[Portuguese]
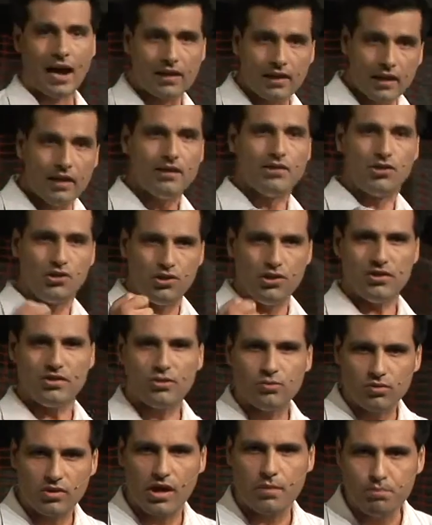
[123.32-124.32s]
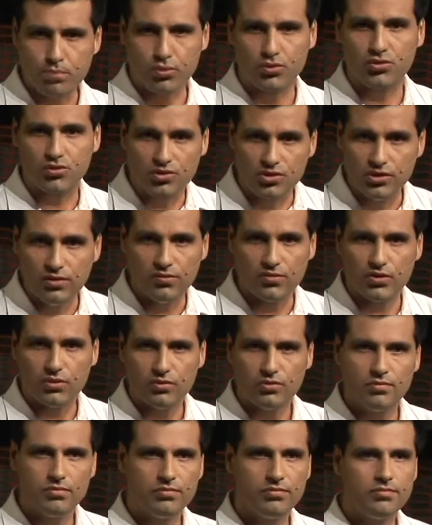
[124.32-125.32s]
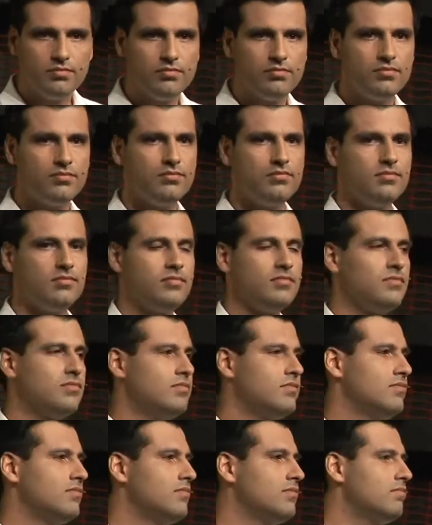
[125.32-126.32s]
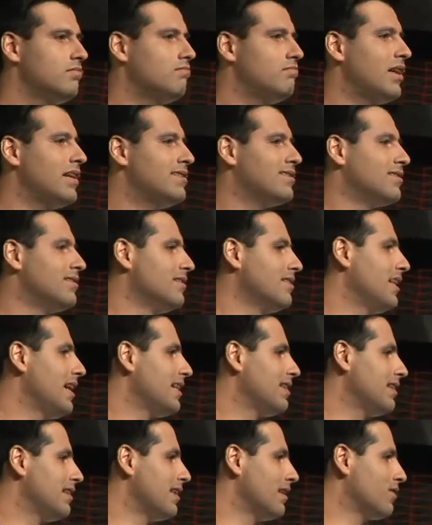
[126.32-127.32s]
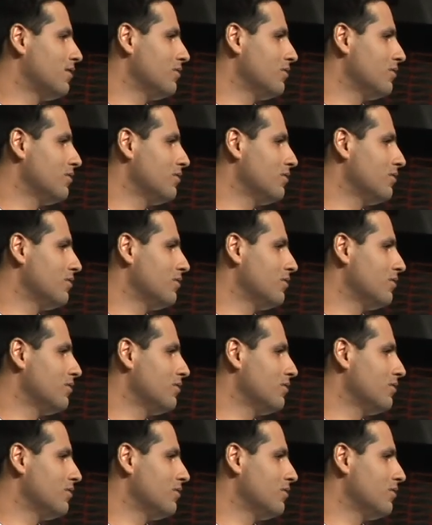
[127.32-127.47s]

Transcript: acreditam que é possível, mas nada